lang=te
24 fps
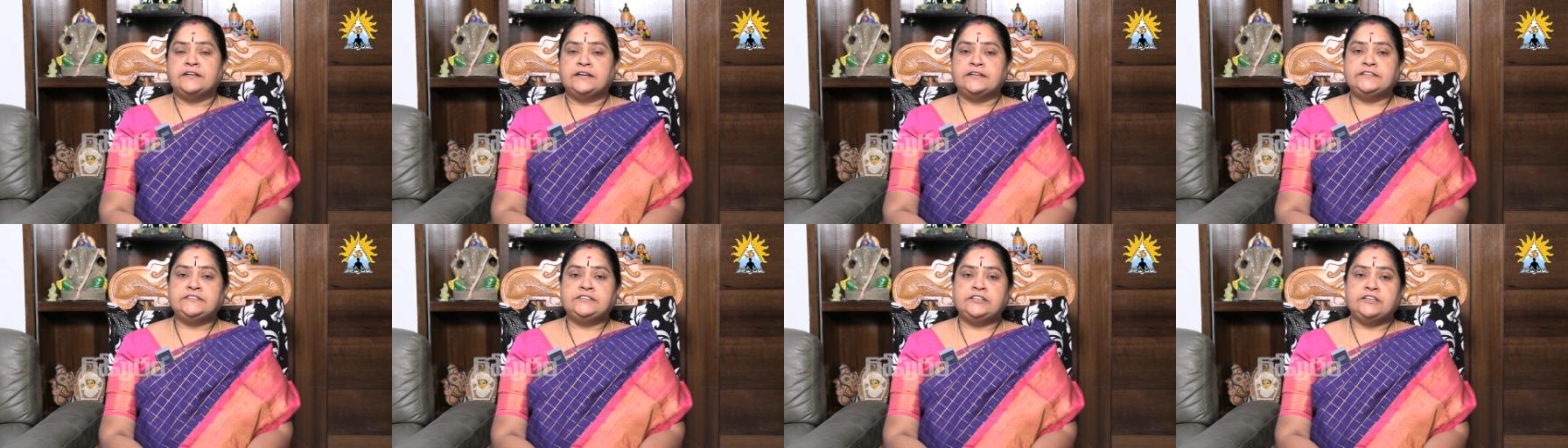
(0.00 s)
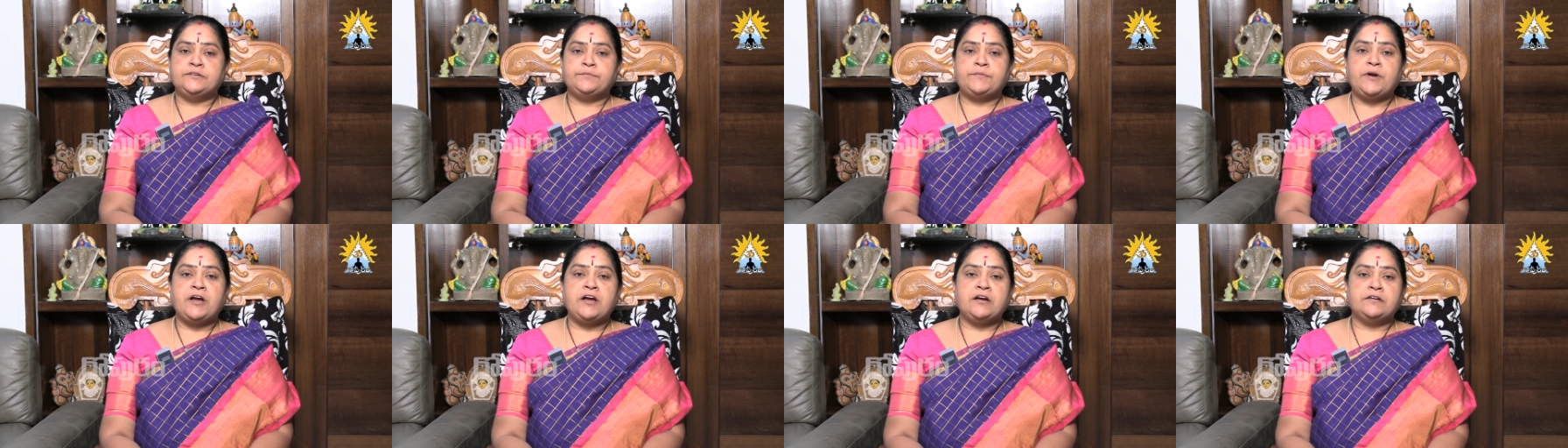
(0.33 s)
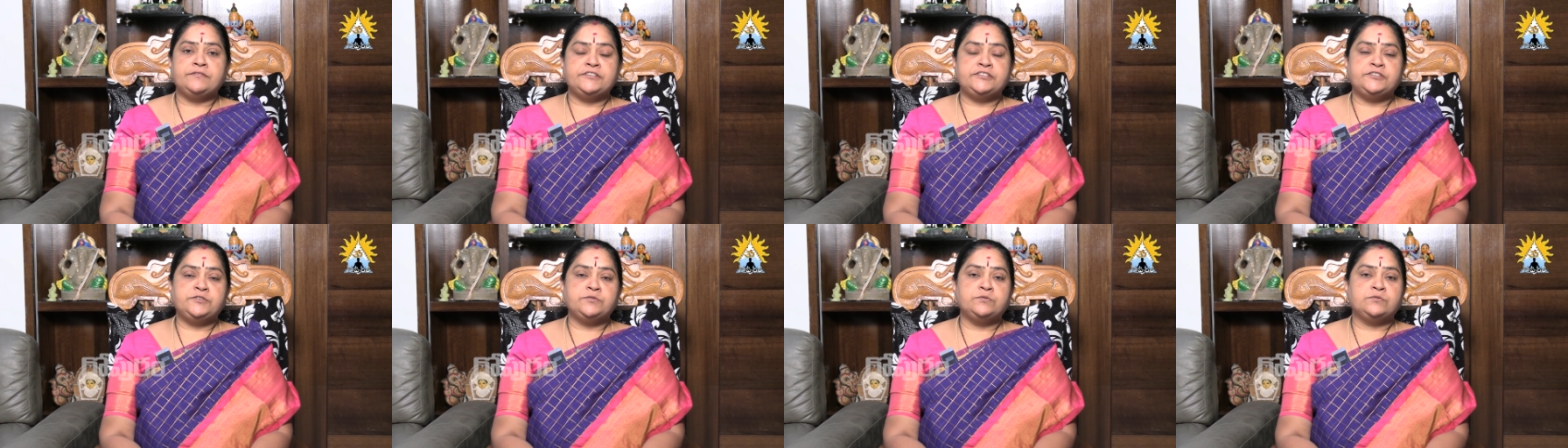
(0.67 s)
అయితే
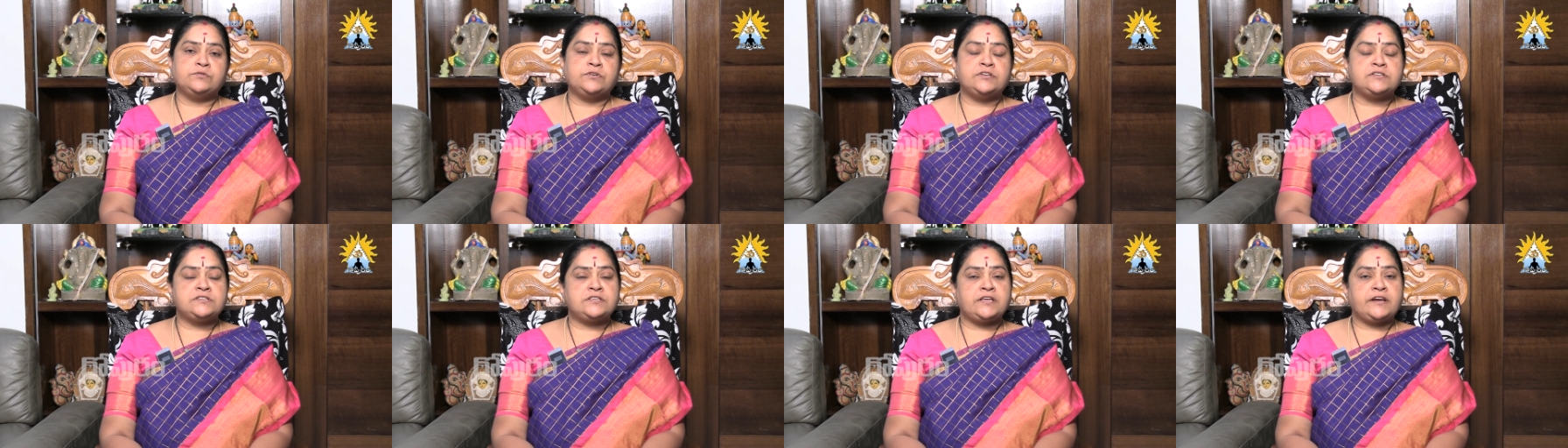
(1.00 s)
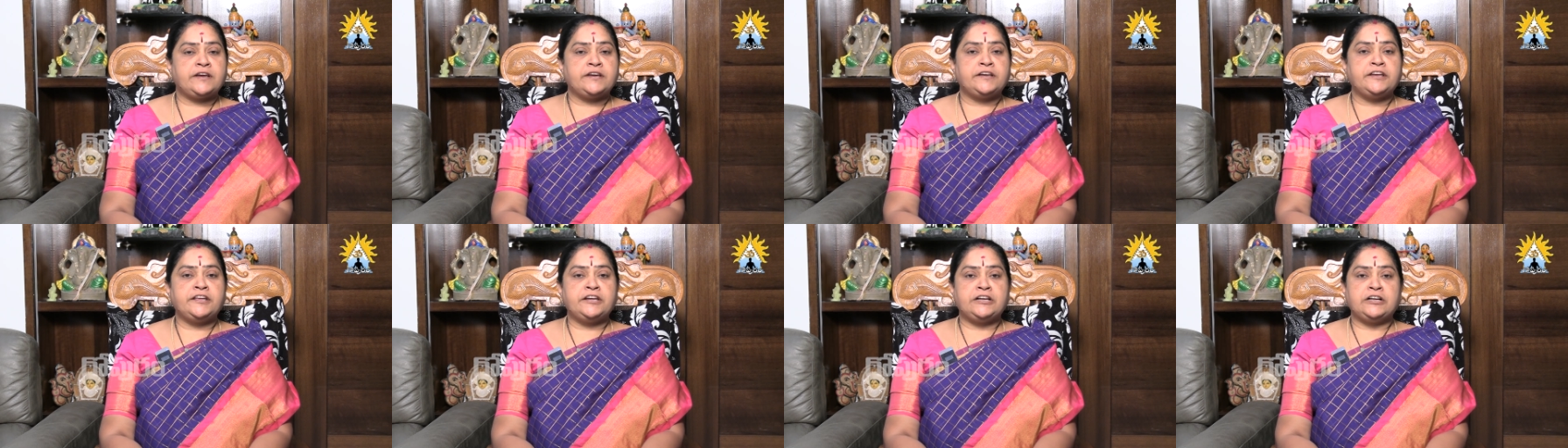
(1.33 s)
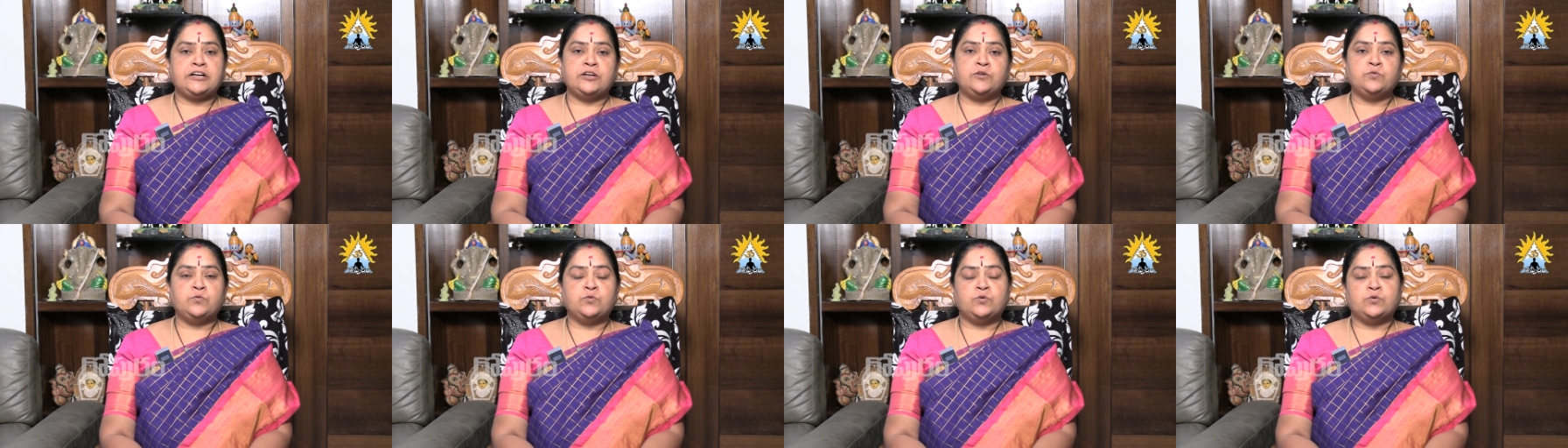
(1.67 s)
మహావిష్ణువు కూడా సరే నేను
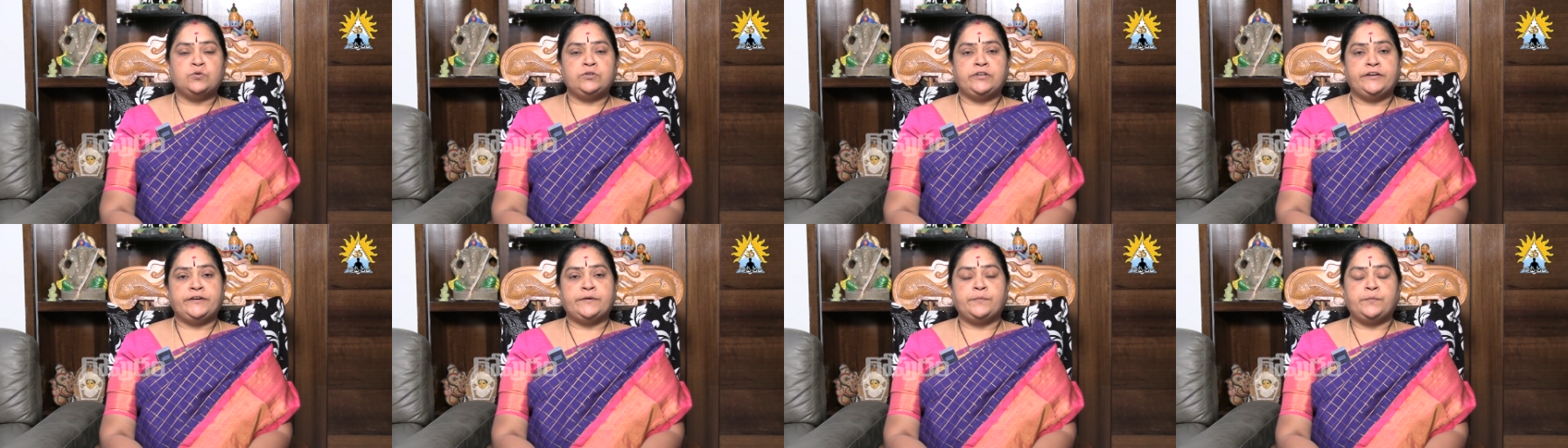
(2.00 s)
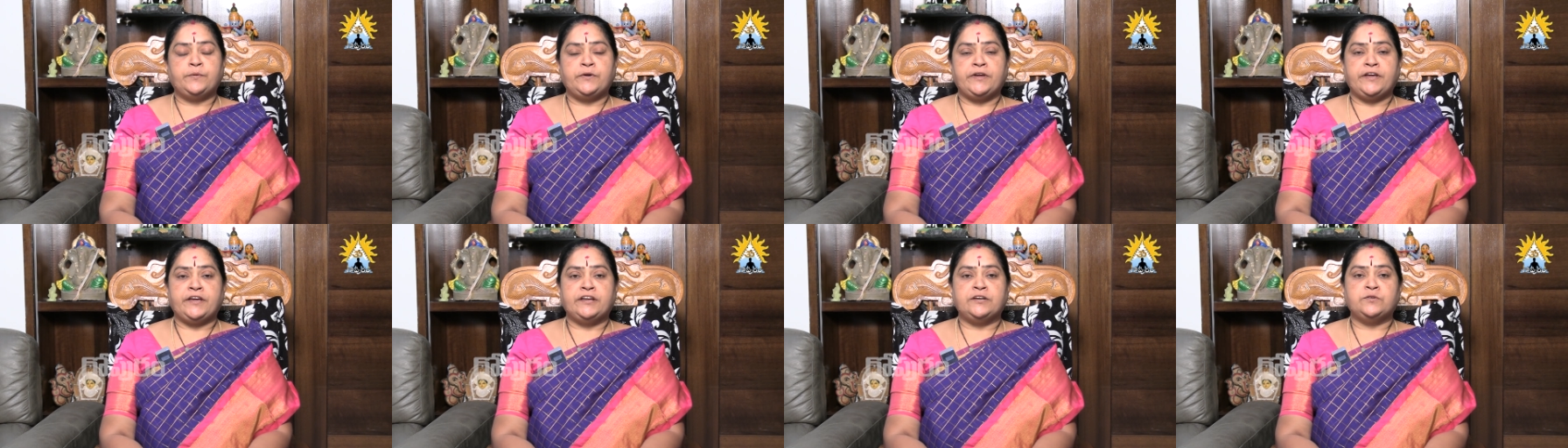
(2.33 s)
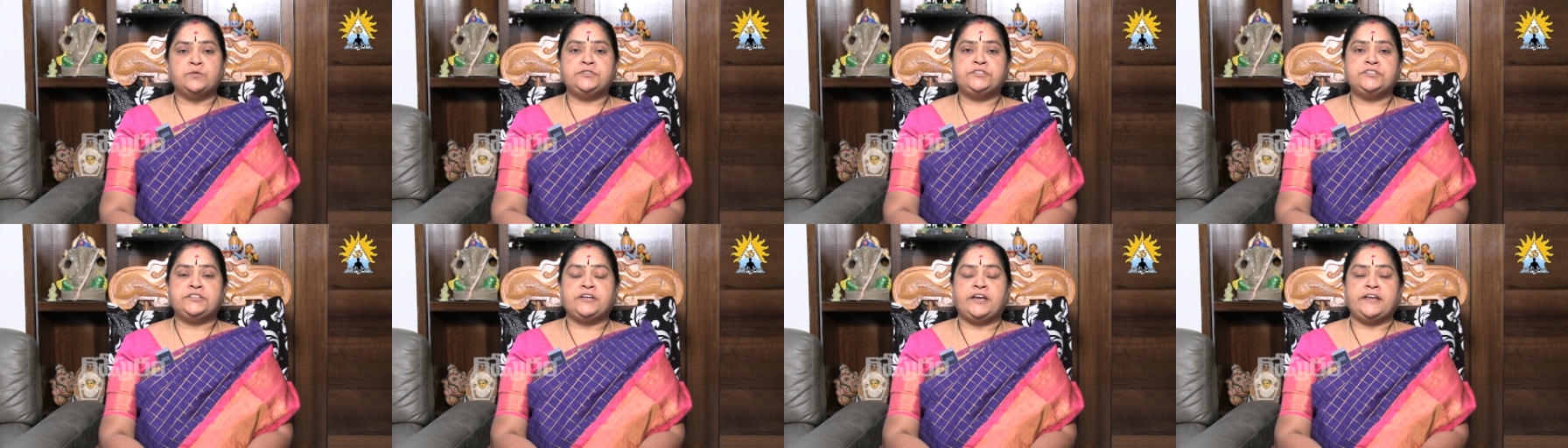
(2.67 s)
కనుక్కోలేకపోయాను
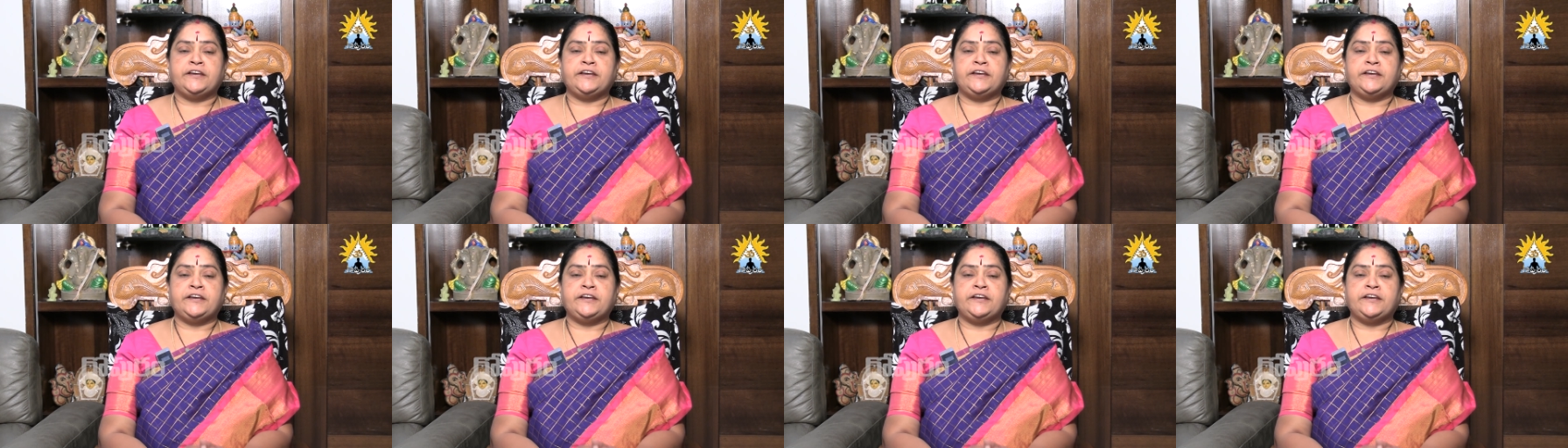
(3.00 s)
వచ్చి